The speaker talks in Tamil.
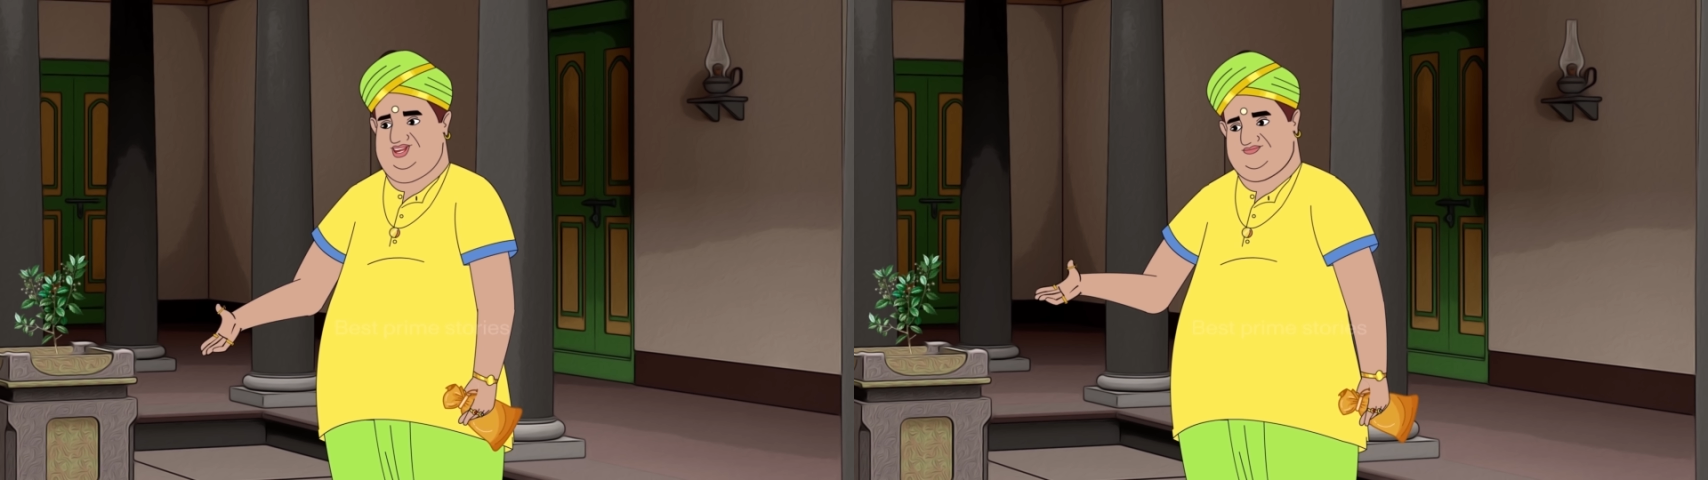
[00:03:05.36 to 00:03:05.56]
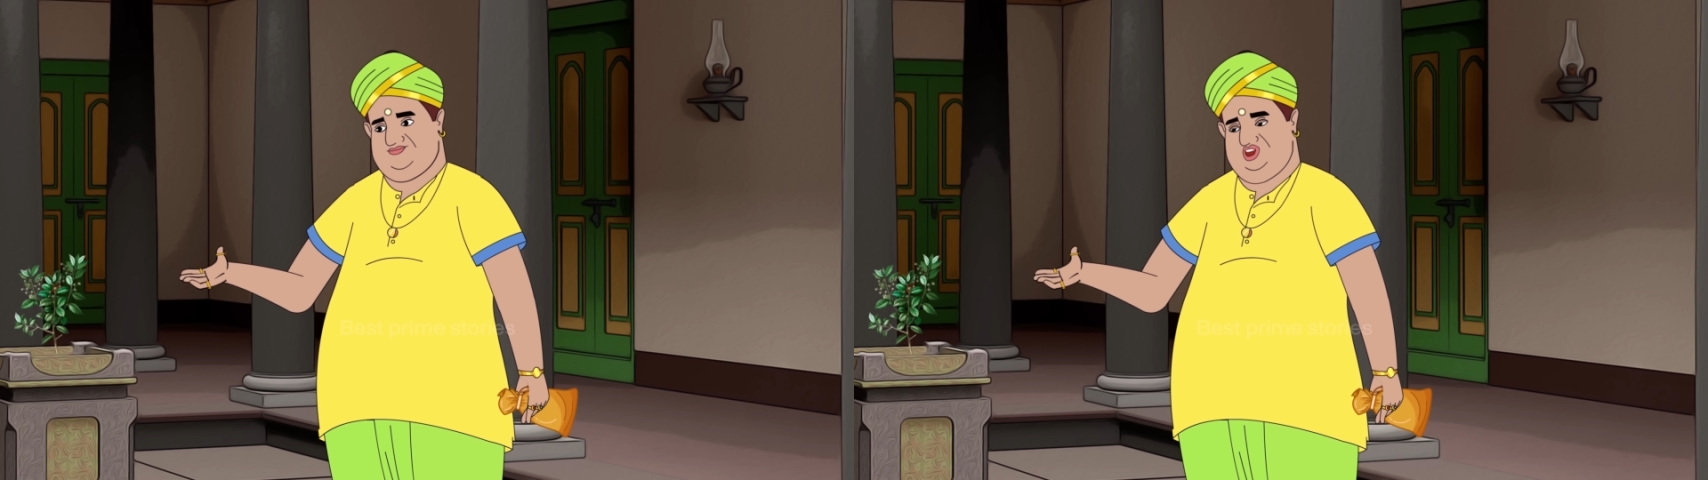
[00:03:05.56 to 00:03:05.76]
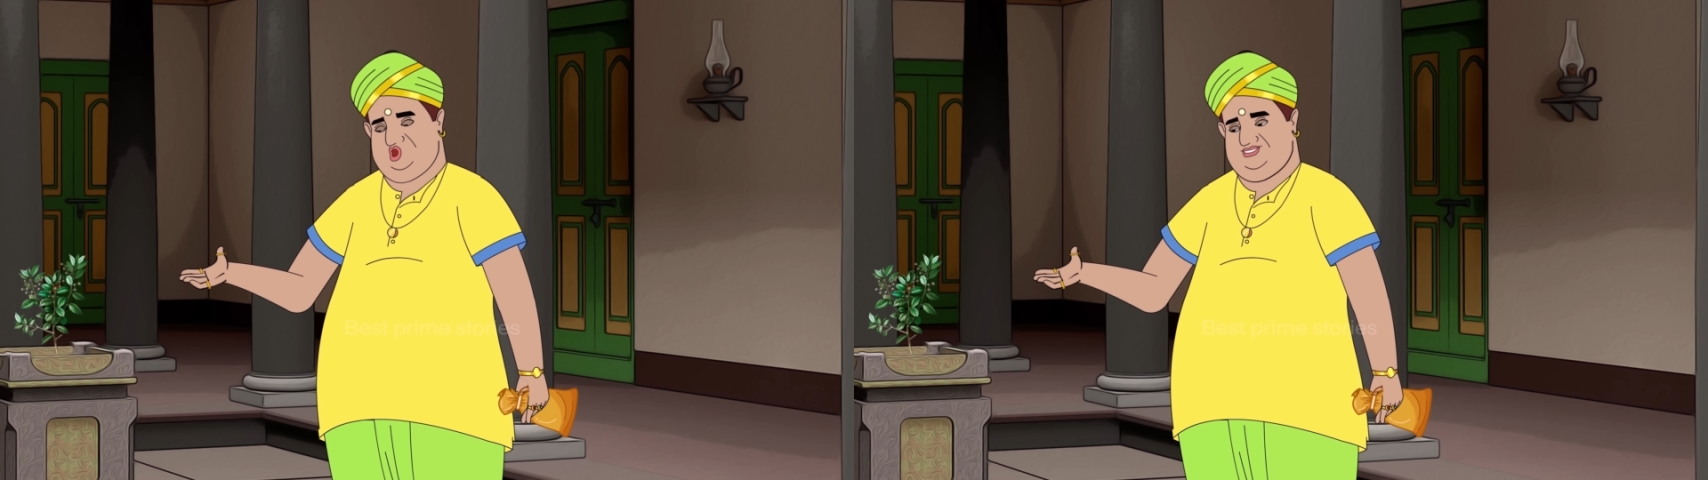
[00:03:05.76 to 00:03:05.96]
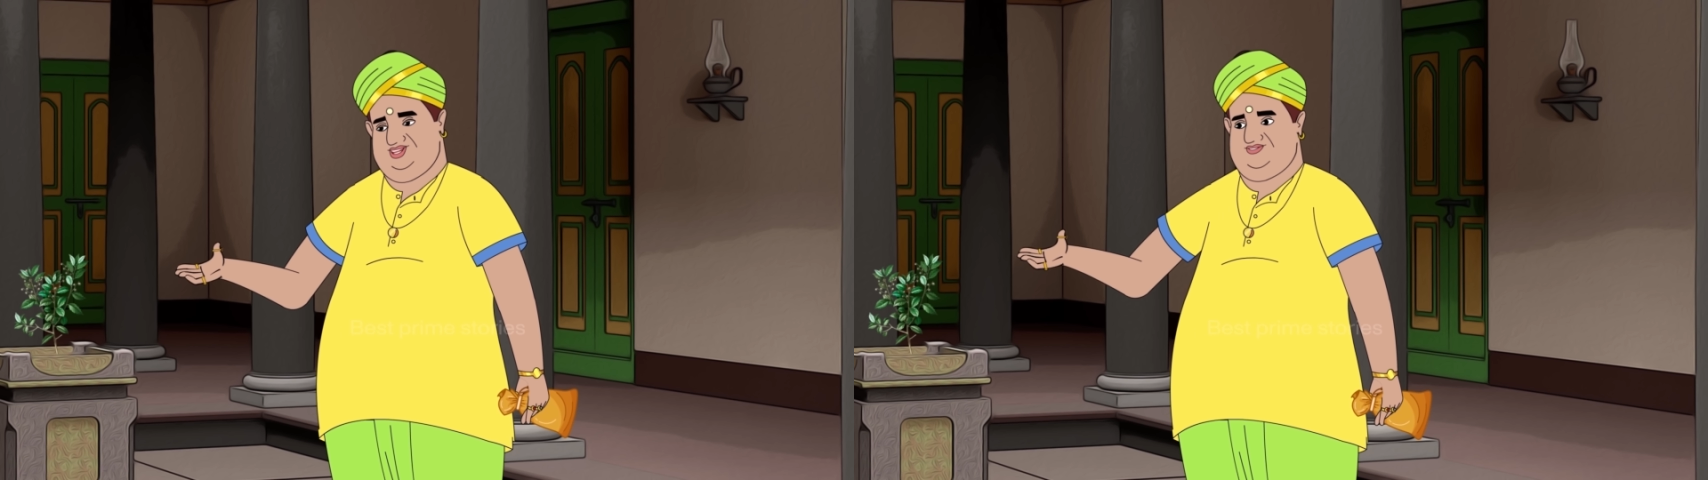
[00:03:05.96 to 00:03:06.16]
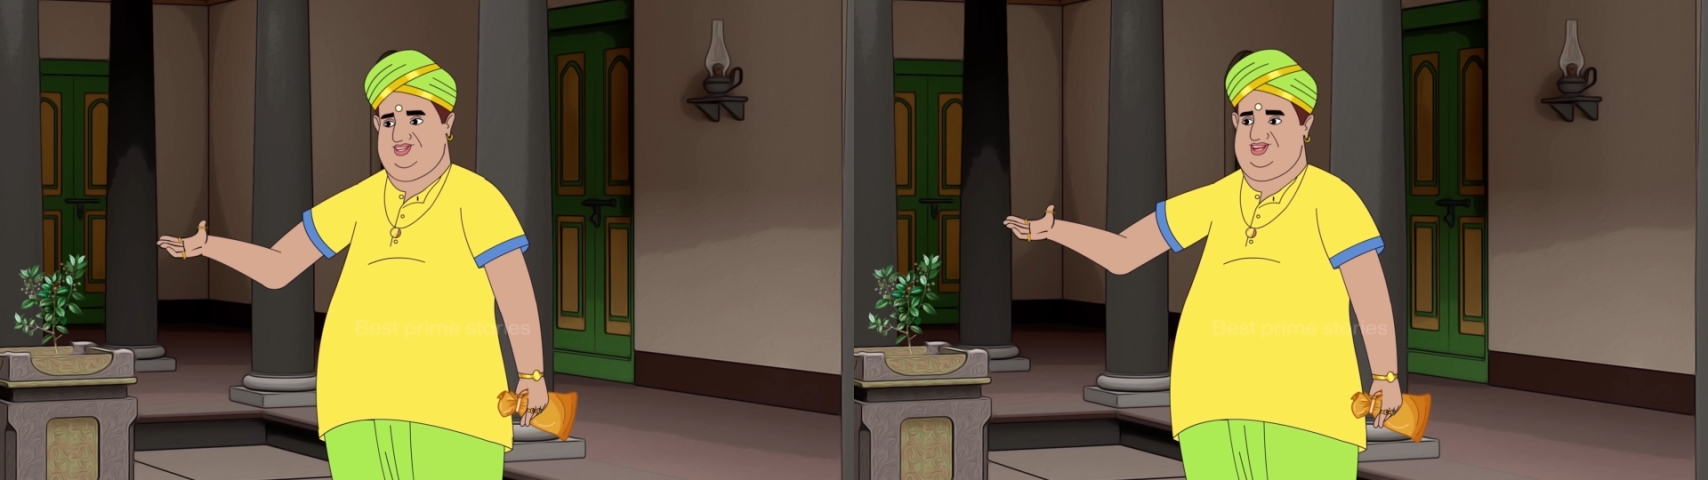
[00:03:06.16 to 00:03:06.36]
ஆ ஆ,
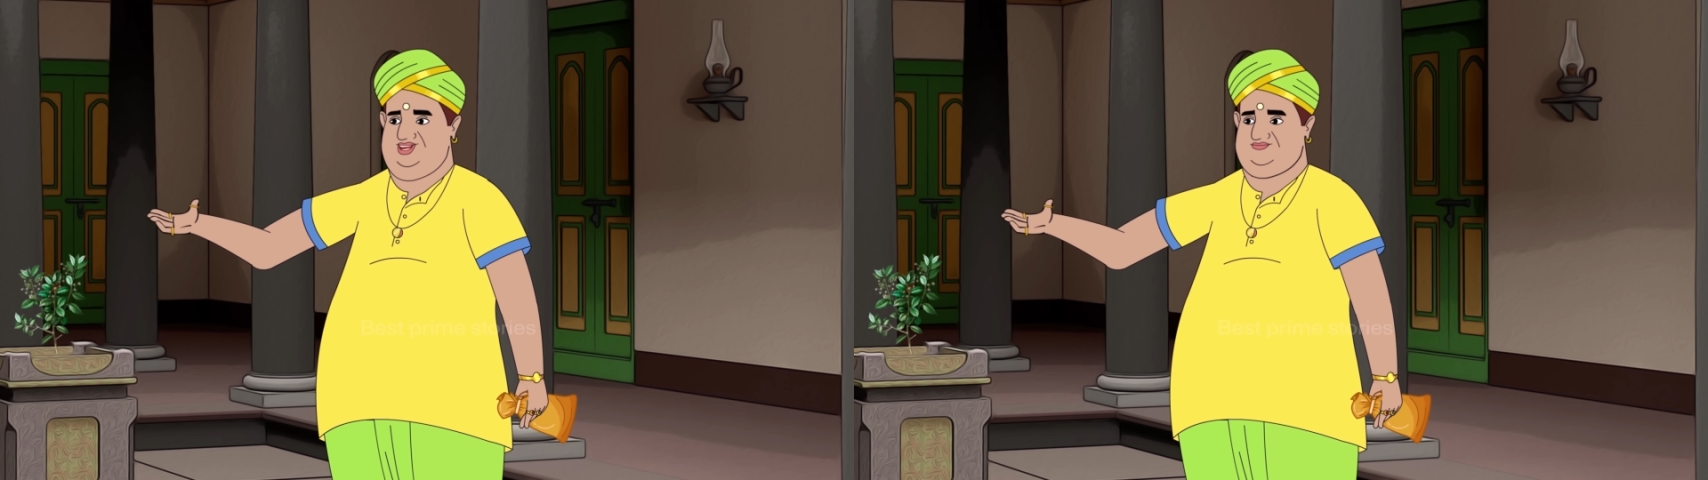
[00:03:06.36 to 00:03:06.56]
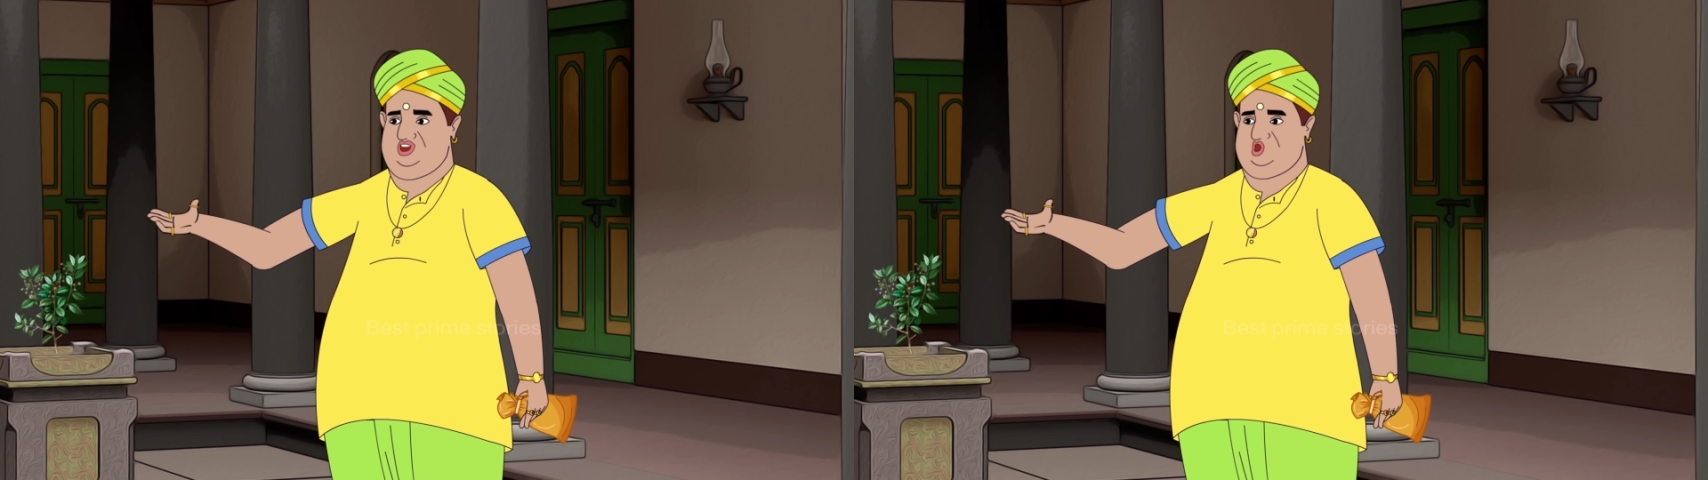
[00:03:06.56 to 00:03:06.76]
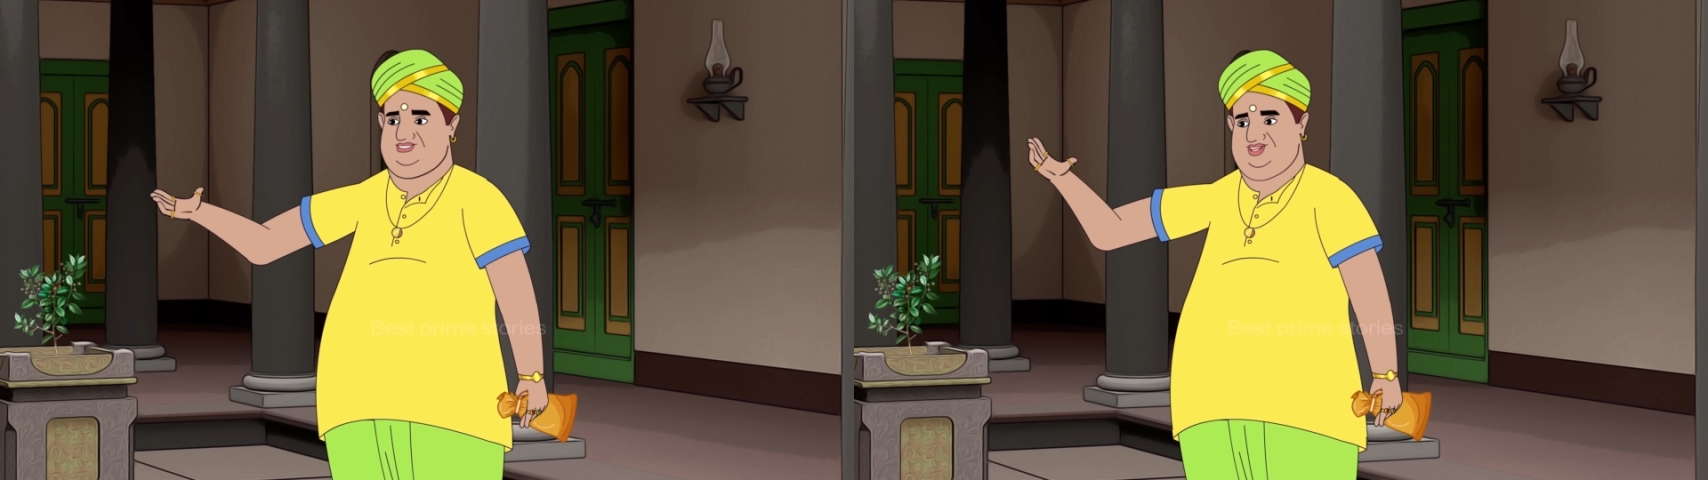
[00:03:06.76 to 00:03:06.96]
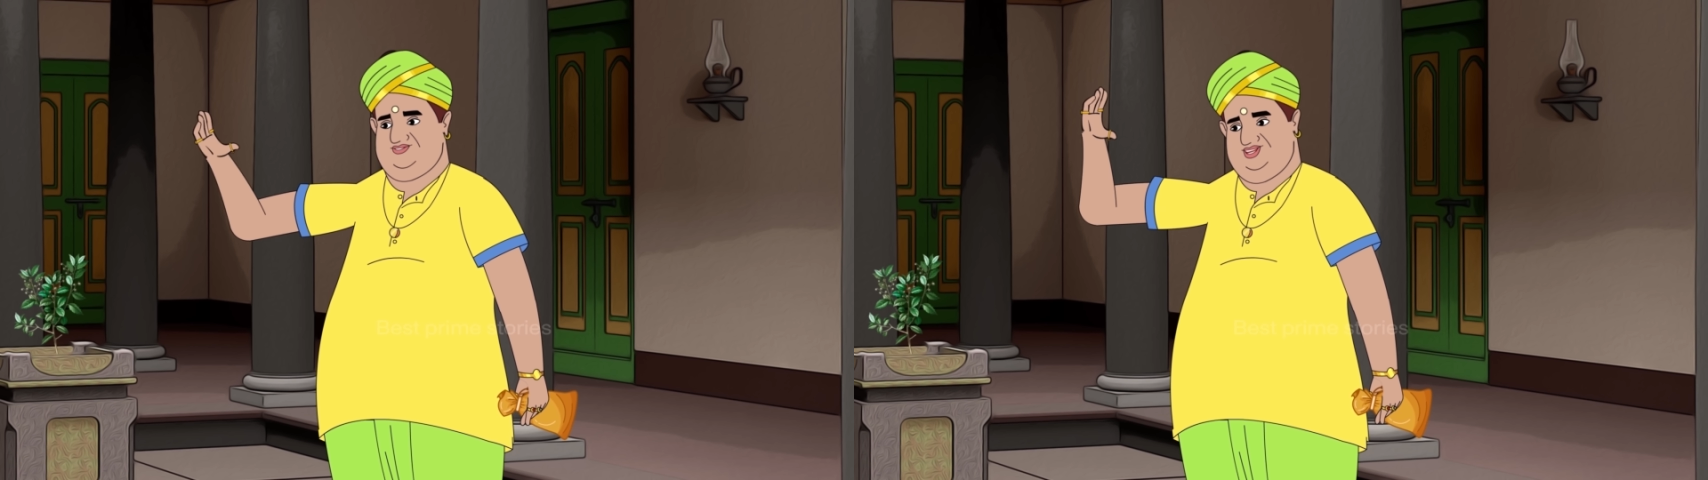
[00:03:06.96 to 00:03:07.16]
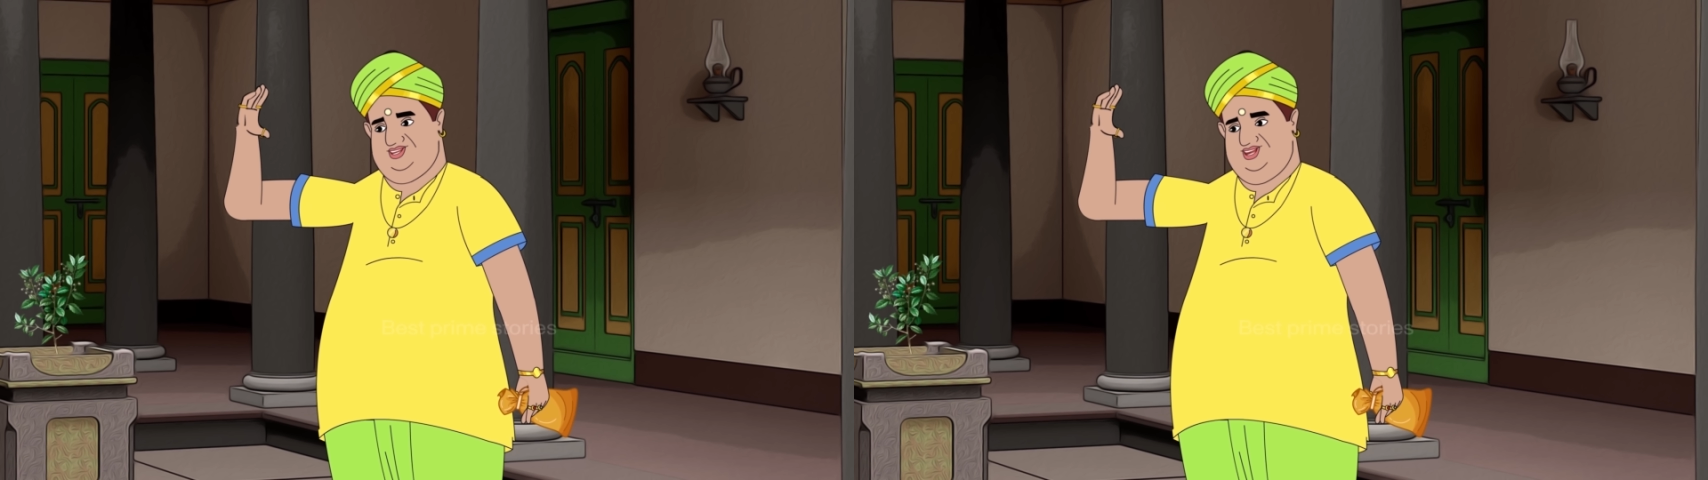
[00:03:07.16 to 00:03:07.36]
நீயும் உன் கணக்கும் அது
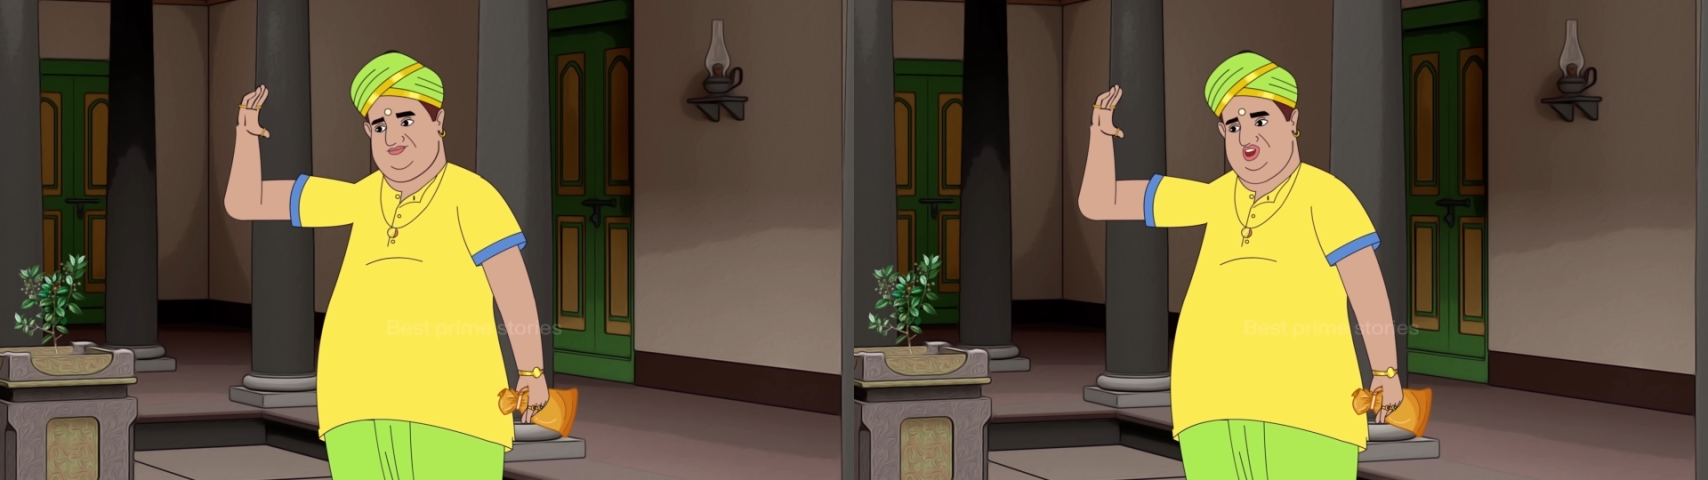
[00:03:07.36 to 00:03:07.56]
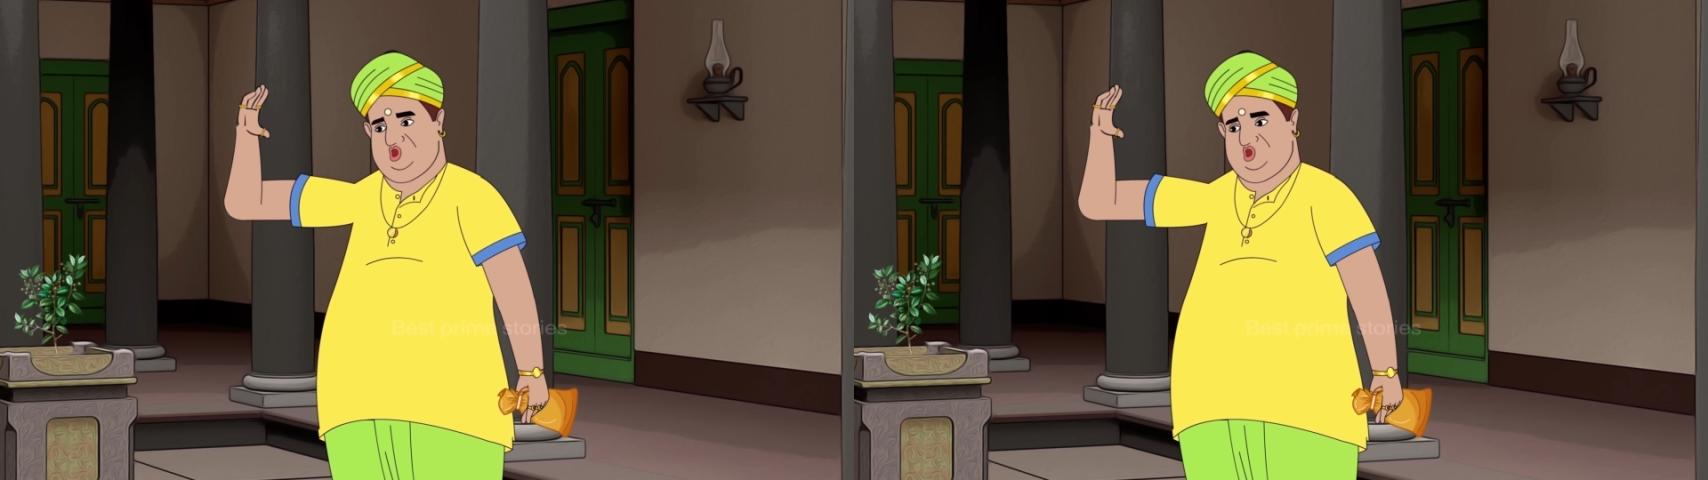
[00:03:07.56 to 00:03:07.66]
யாருக்கு வேணும்